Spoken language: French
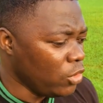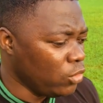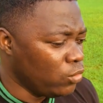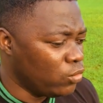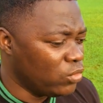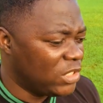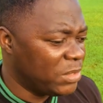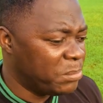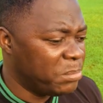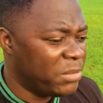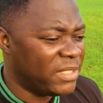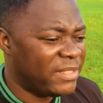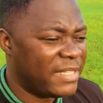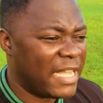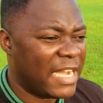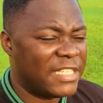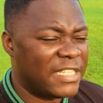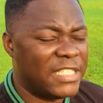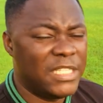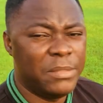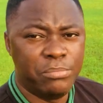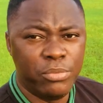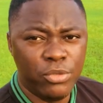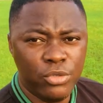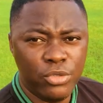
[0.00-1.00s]
tout type de
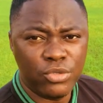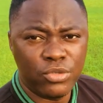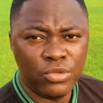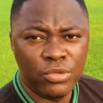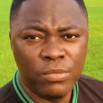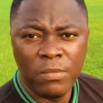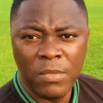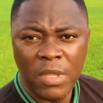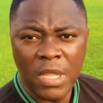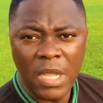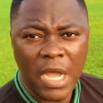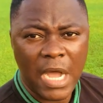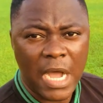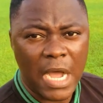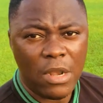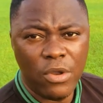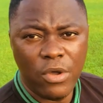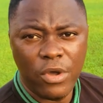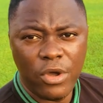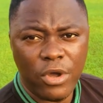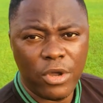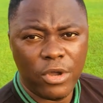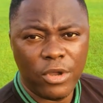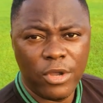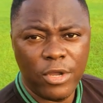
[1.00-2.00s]
taxi-bus
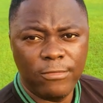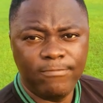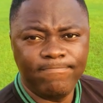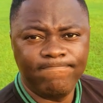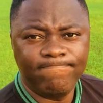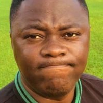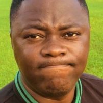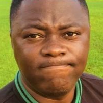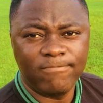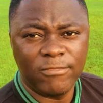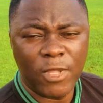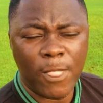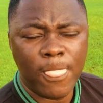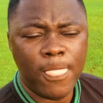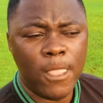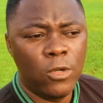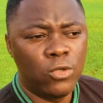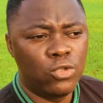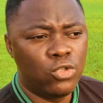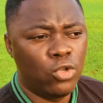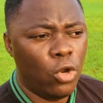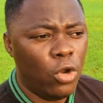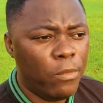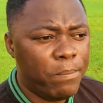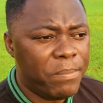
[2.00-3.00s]
alors, euh, le
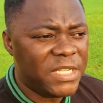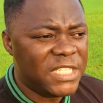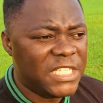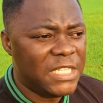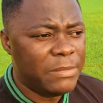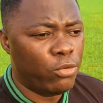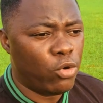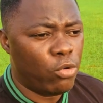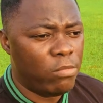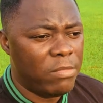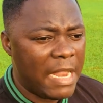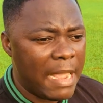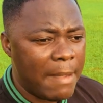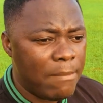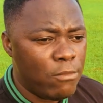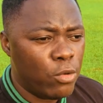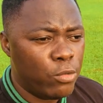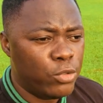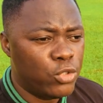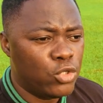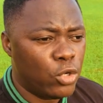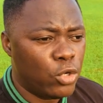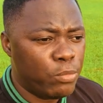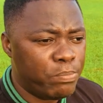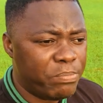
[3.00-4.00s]
seul petit problème,
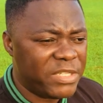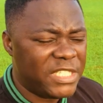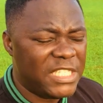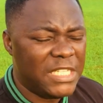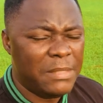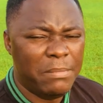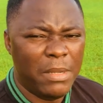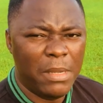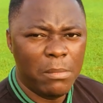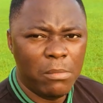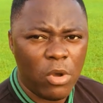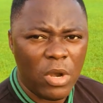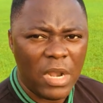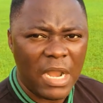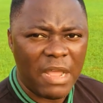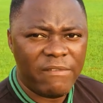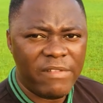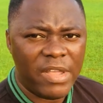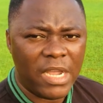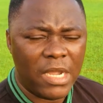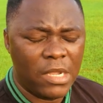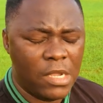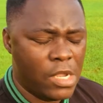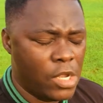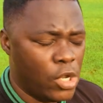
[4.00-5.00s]
le seul petit bémol
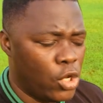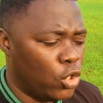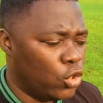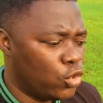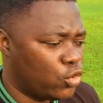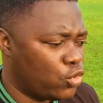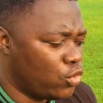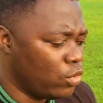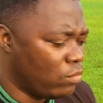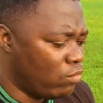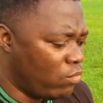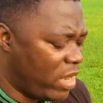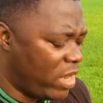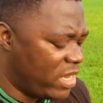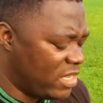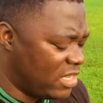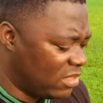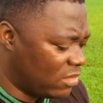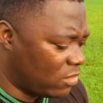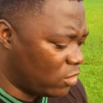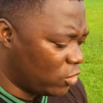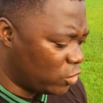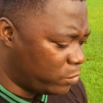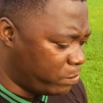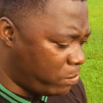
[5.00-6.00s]
avec ce moyen de
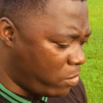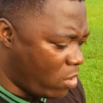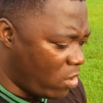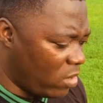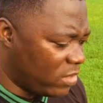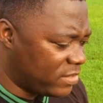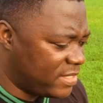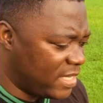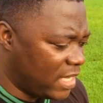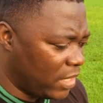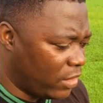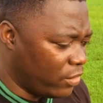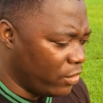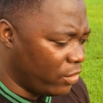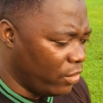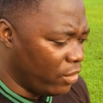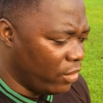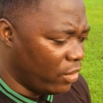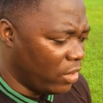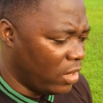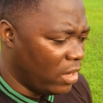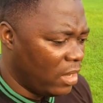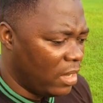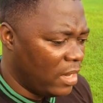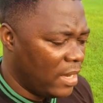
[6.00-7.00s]
transport, c'est
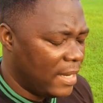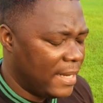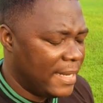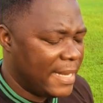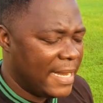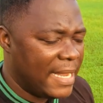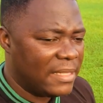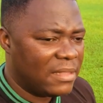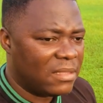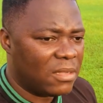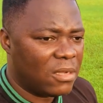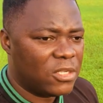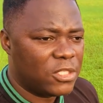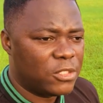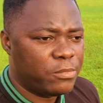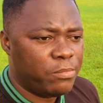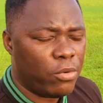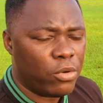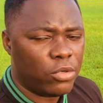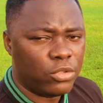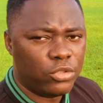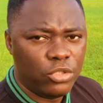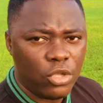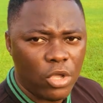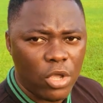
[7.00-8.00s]
que les
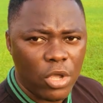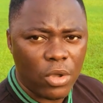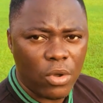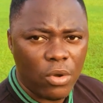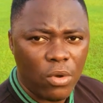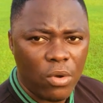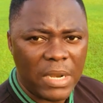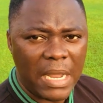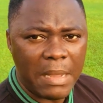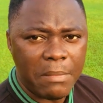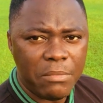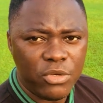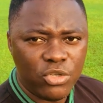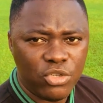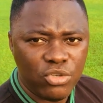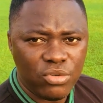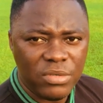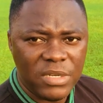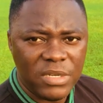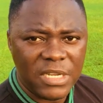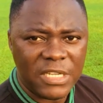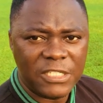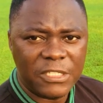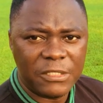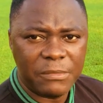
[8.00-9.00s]
transporteurs ont
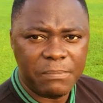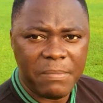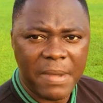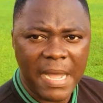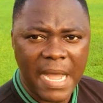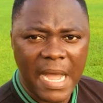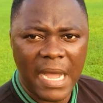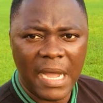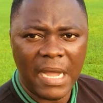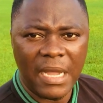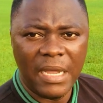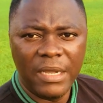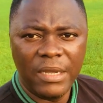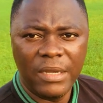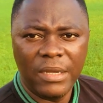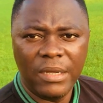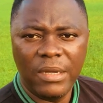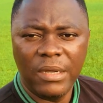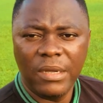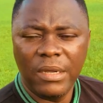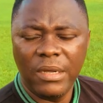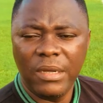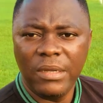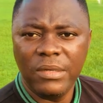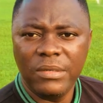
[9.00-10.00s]
l'habitude, n'est-ce pas,
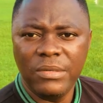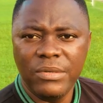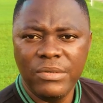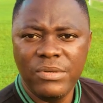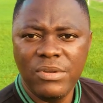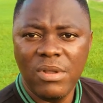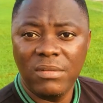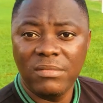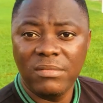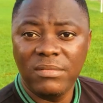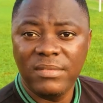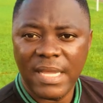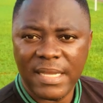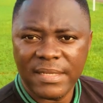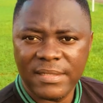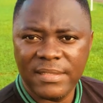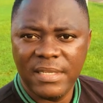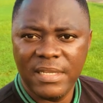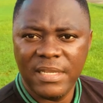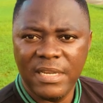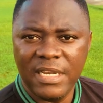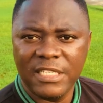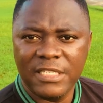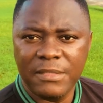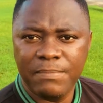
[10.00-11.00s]
euh,
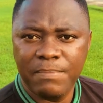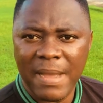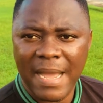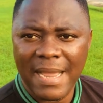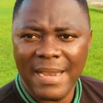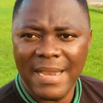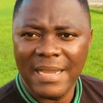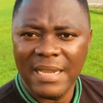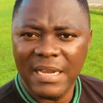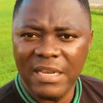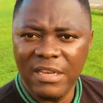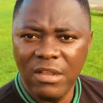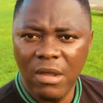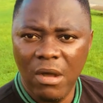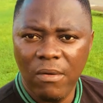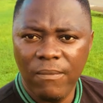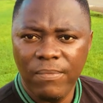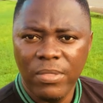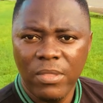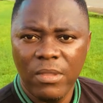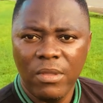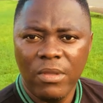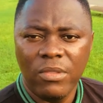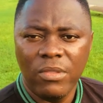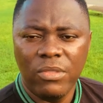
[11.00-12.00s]
d'entasser, n'est-ce pas, les clients.
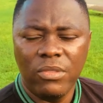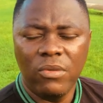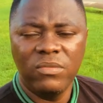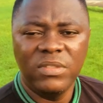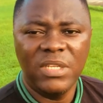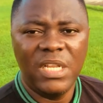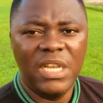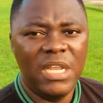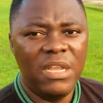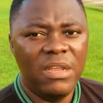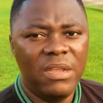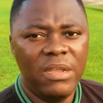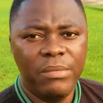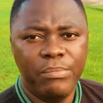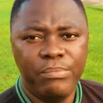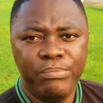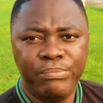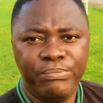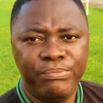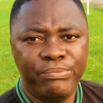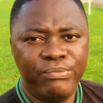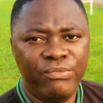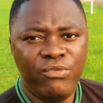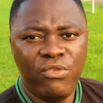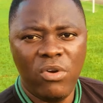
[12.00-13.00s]
Donc, vous allez
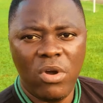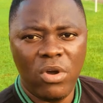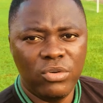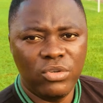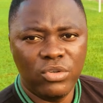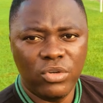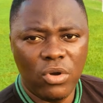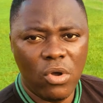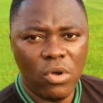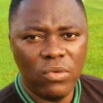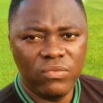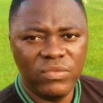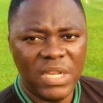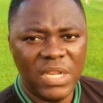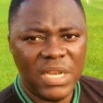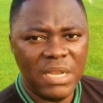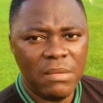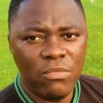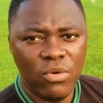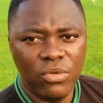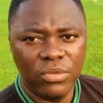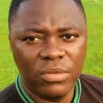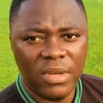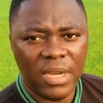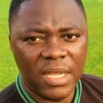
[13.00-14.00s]
vous rendre compte, vous allez
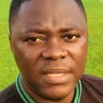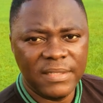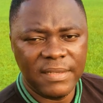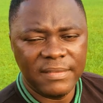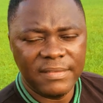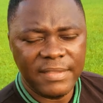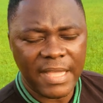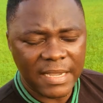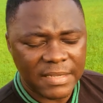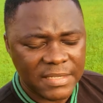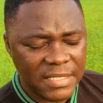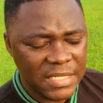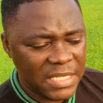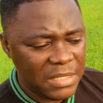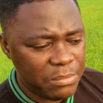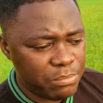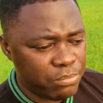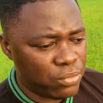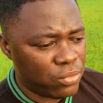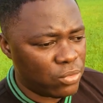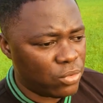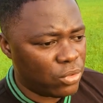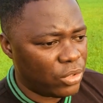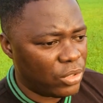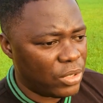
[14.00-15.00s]
monter dans un taxi
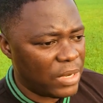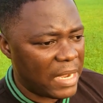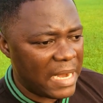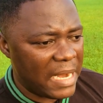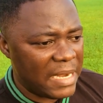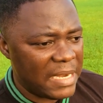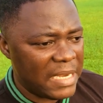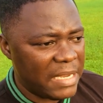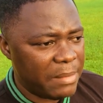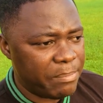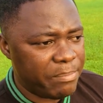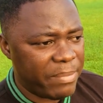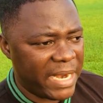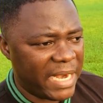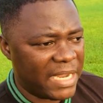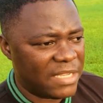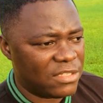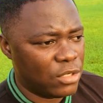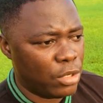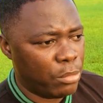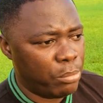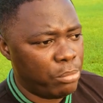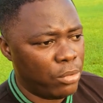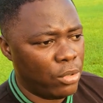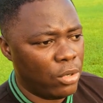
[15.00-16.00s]
pour euh, aller, par
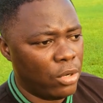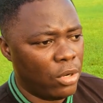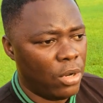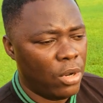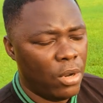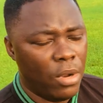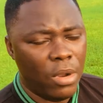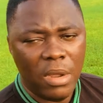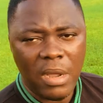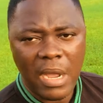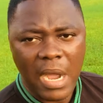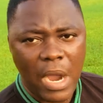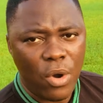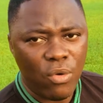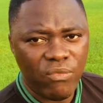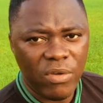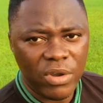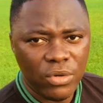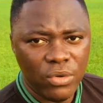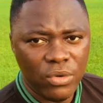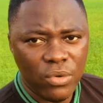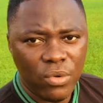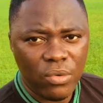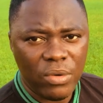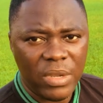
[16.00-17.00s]
exemple, à
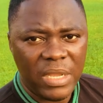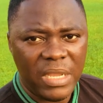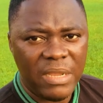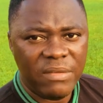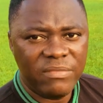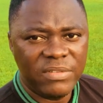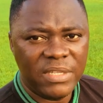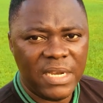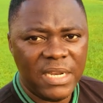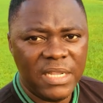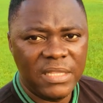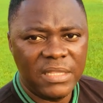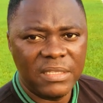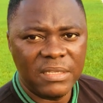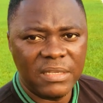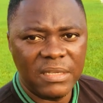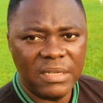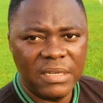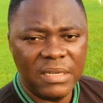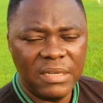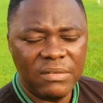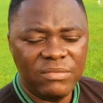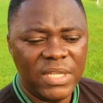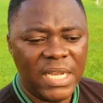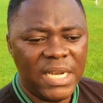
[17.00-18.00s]
Ovendo et vous allez,
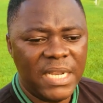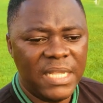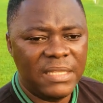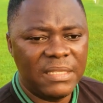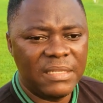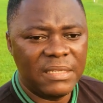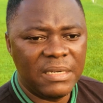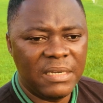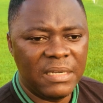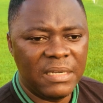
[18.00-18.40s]
vous, allez